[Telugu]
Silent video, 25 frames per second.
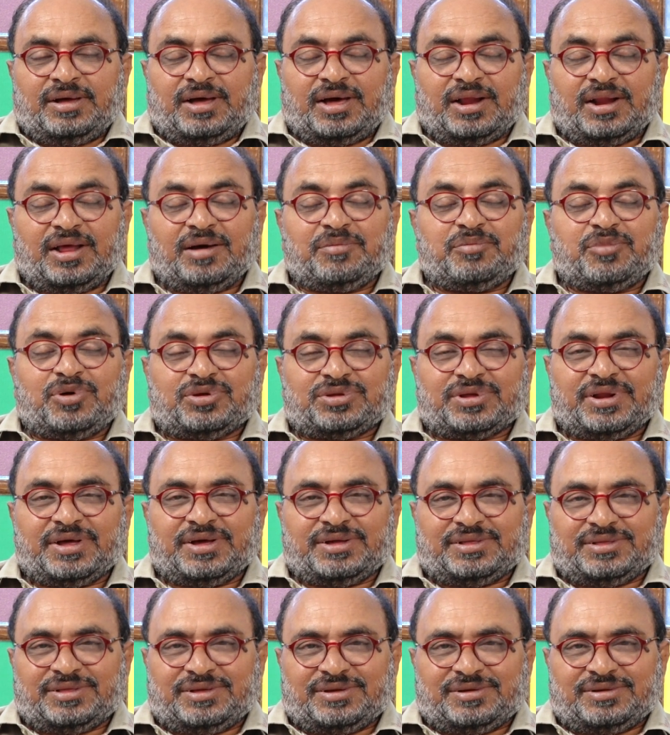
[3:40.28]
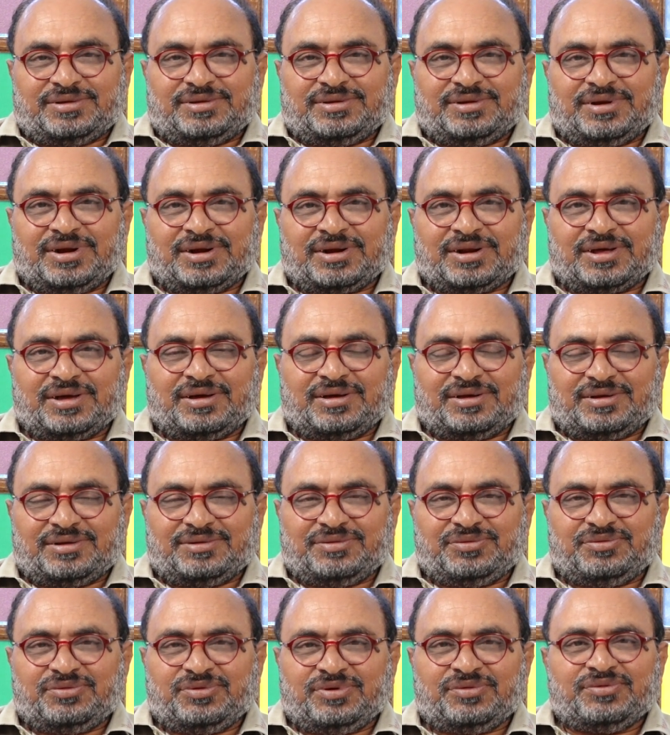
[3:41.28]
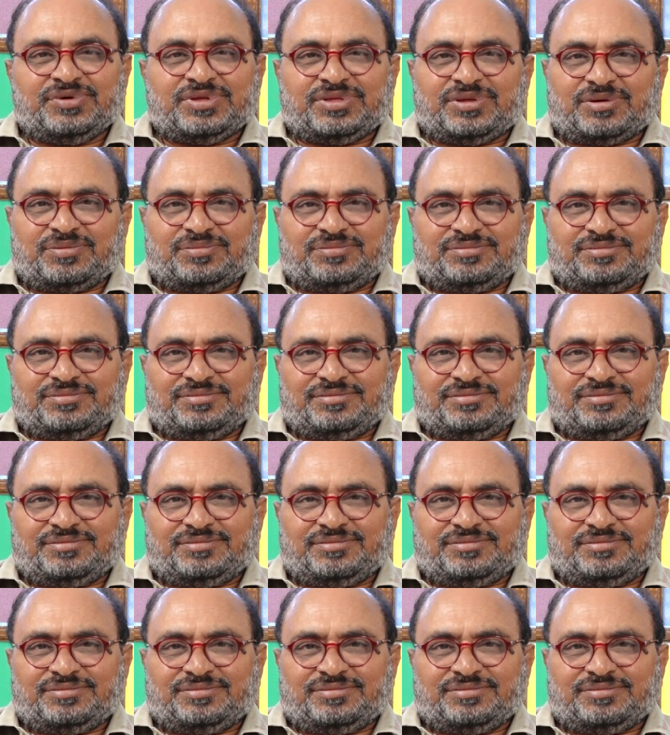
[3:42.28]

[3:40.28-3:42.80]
అలా మొదలైంది నట జీవితం